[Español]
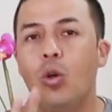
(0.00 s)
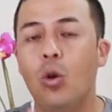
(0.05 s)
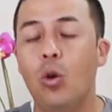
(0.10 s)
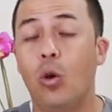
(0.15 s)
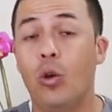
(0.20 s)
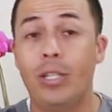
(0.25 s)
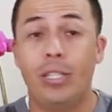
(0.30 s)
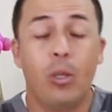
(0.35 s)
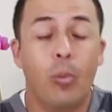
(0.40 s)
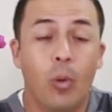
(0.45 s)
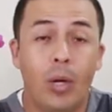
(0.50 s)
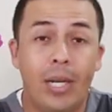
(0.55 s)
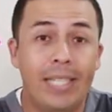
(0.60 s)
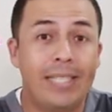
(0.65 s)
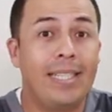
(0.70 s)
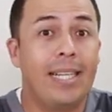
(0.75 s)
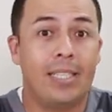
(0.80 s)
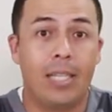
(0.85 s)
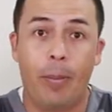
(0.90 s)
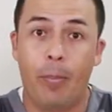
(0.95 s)
dolores o
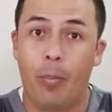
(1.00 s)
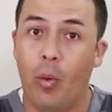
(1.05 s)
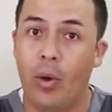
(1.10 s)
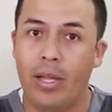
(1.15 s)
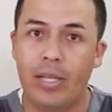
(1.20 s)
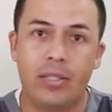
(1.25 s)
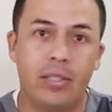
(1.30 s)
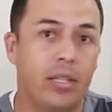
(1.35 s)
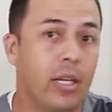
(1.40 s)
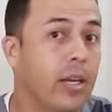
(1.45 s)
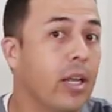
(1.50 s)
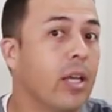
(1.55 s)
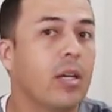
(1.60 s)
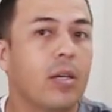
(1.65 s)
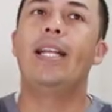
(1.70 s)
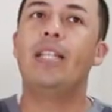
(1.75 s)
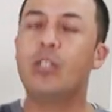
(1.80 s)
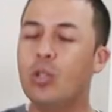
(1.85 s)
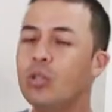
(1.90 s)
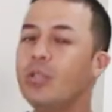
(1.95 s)
molestias que puedes tener.
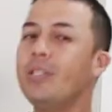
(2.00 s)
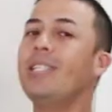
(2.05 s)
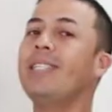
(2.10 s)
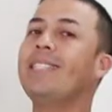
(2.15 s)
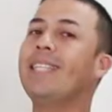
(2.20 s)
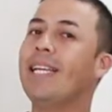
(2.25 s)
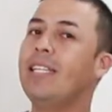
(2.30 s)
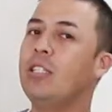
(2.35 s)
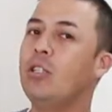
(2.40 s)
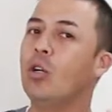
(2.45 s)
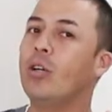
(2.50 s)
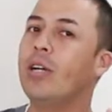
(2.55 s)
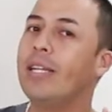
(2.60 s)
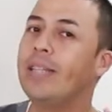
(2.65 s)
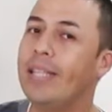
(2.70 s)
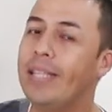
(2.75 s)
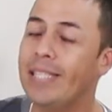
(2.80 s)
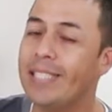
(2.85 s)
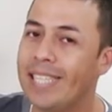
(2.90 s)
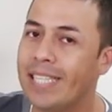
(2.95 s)
Entonces, ¿qué es lo que
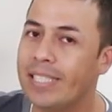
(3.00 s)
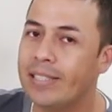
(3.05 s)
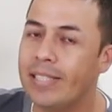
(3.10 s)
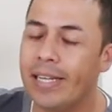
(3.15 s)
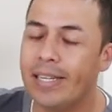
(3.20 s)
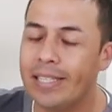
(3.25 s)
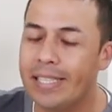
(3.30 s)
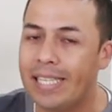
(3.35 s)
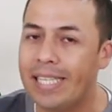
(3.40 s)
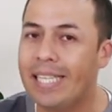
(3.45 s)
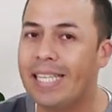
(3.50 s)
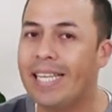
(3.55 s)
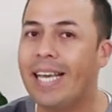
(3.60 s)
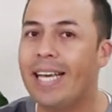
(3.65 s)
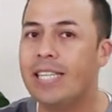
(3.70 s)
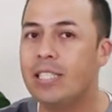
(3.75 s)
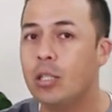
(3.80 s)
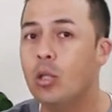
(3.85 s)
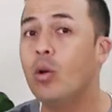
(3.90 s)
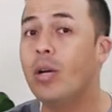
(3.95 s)
tienes que hacer y
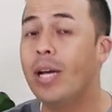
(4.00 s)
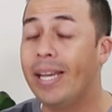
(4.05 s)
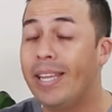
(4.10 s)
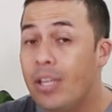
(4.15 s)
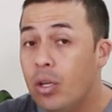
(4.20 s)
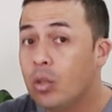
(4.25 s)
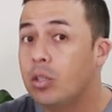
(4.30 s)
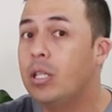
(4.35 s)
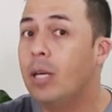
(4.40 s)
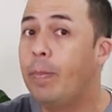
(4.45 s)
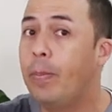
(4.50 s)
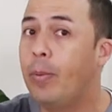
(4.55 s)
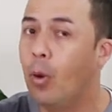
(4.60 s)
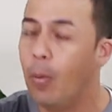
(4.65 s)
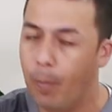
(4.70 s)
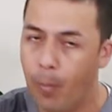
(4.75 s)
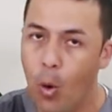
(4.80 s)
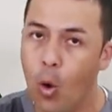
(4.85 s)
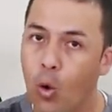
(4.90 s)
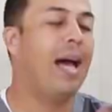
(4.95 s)
qué es lo que yo te
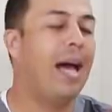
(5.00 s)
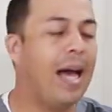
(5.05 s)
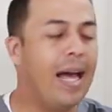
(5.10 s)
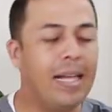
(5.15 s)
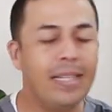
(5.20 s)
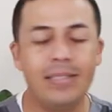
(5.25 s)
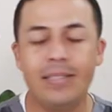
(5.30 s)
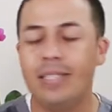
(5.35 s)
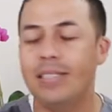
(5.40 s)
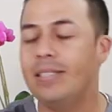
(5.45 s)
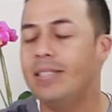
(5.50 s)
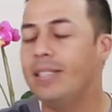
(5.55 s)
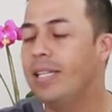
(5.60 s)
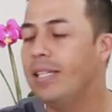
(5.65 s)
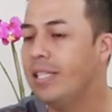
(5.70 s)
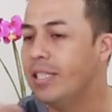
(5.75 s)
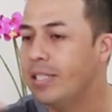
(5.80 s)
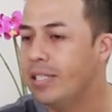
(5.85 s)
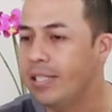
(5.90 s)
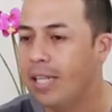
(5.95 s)
propongo? Antes de
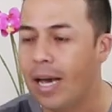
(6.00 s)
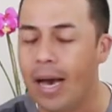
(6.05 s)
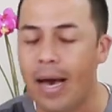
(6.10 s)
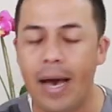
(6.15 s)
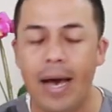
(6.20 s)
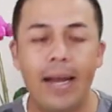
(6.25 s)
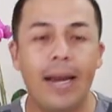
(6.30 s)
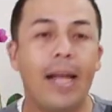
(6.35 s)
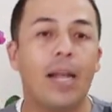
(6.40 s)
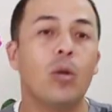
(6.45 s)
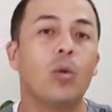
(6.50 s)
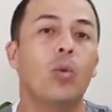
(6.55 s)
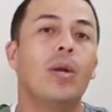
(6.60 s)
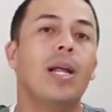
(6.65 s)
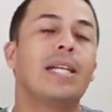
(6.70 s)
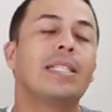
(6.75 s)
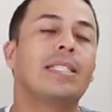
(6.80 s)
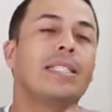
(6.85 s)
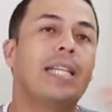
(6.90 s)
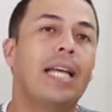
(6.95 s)
iniciar
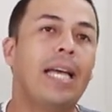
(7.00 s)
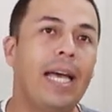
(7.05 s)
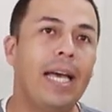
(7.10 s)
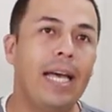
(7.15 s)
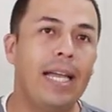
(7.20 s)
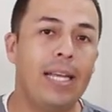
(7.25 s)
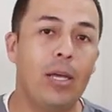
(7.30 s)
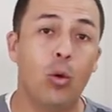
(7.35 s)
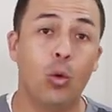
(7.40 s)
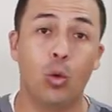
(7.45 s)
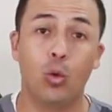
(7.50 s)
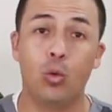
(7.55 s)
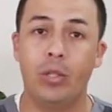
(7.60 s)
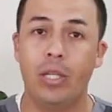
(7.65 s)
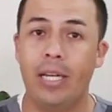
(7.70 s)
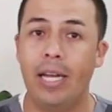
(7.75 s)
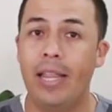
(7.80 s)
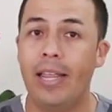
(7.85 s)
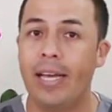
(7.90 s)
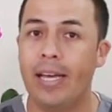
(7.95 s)
alguna serie o
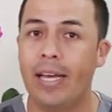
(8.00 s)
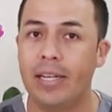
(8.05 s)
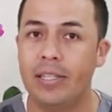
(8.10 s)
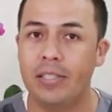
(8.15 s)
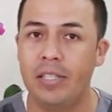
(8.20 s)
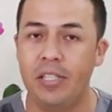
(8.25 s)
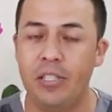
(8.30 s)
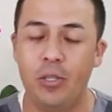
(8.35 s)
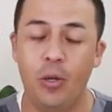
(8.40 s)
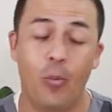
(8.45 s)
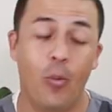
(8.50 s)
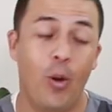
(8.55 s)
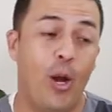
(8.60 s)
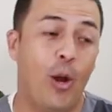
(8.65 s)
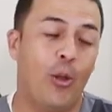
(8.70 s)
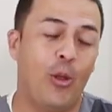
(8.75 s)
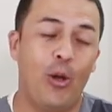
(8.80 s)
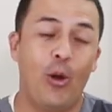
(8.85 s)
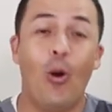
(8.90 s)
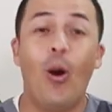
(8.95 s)
rutina de ejercicio,
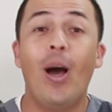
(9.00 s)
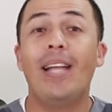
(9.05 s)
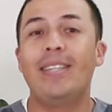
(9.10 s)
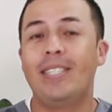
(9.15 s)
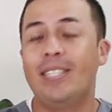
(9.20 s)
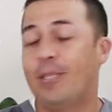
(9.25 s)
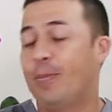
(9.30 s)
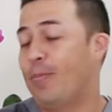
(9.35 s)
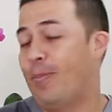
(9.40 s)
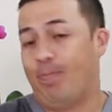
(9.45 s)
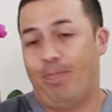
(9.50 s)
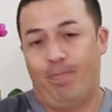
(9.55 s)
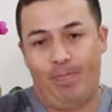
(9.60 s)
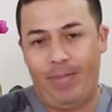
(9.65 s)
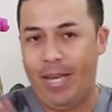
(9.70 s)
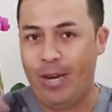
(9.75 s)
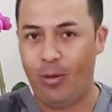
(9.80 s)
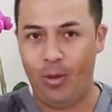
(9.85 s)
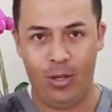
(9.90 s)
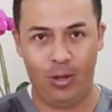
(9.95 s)
bueno, digo antes
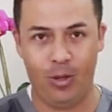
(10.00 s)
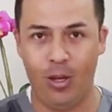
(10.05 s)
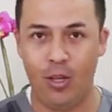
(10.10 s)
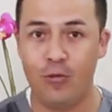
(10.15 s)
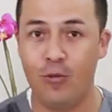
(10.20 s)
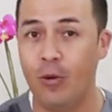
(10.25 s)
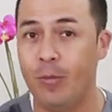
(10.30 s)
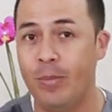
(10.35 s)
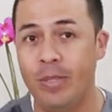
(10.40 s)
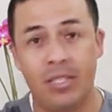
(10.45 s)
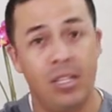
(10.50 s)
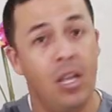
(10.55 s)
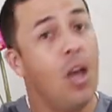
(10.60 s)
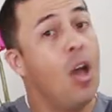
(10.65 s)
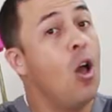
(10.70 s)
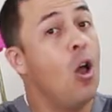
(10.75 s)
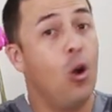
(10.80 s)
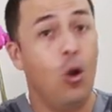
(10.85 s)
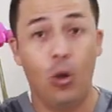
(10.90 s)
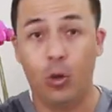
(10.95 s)
pero de todas formas,
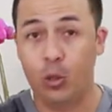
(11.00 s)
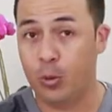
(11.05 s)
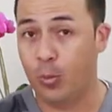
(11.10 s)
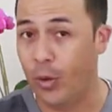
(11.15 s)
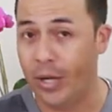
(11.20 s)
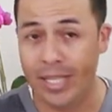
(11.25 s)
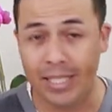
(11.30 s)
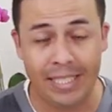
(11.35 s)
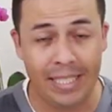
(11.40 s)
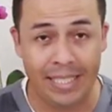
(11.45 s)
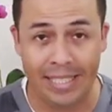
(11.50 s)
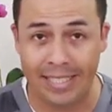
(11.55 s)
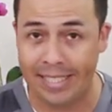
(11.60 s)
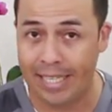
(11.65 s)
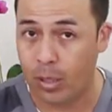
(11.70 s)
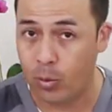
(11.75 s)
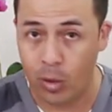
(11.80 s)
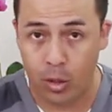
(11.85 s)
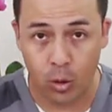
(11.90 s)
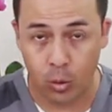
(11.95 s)
los puedes
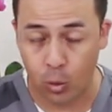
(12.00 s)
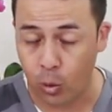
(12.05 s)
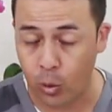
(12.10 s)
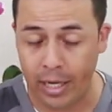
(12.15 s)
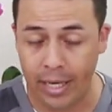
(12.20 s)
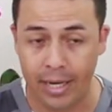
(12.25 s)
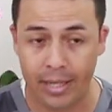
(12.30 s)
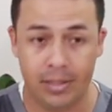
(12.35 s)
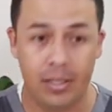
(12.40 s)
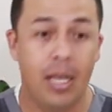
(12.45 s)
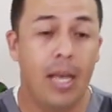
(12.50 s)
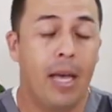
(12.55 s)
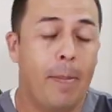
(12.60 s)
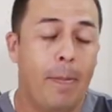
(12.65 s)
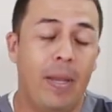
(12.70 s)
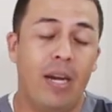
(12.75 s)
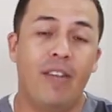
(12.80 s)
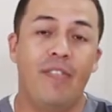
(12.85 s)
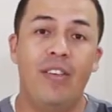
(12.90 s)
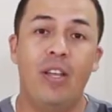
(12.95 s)
iniciar cuando tú quieras.
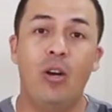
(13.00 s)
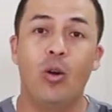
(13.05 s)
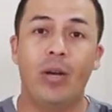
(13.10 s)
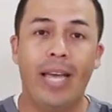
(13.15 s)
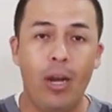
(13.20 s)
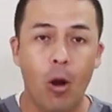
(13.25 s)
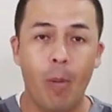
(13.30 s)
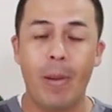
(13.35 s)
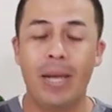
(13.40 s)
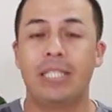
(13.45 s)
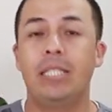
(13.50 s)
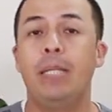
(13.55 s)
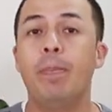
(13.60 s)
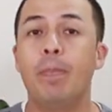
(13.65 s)
Me refiero que lo más